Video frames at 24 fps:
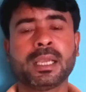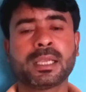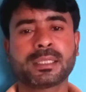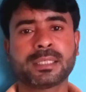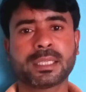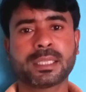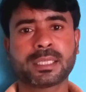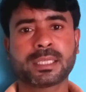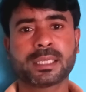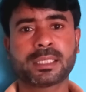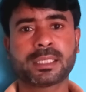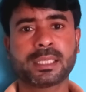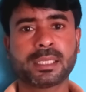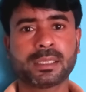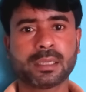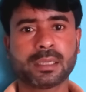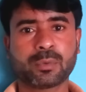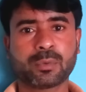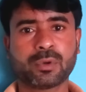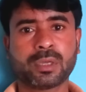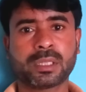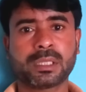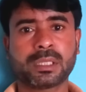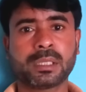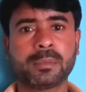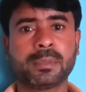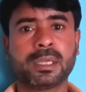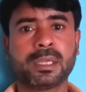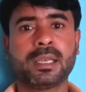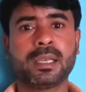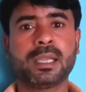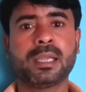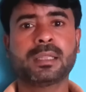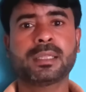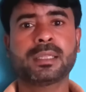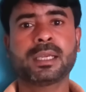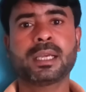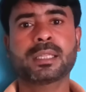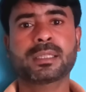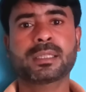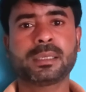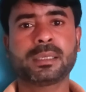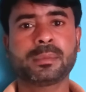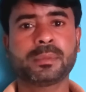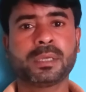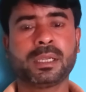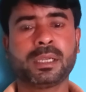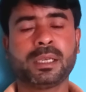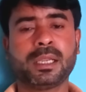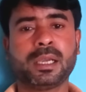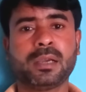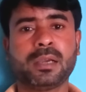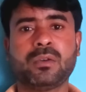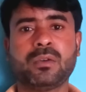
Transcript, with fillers: जैसे कि गर्भवती महिला धात्री महिला